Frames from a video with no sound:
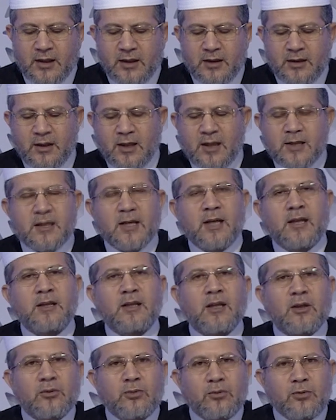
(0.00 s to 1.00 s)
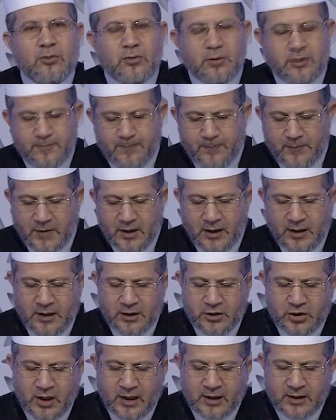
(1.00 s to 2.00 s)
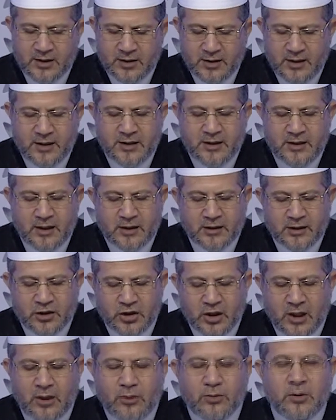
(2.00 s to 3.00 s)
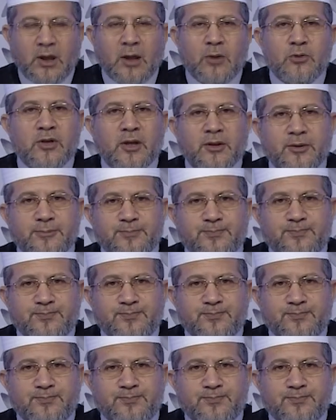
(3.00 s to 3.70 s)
يسال يقول شخص نسي التشهد الاوسط.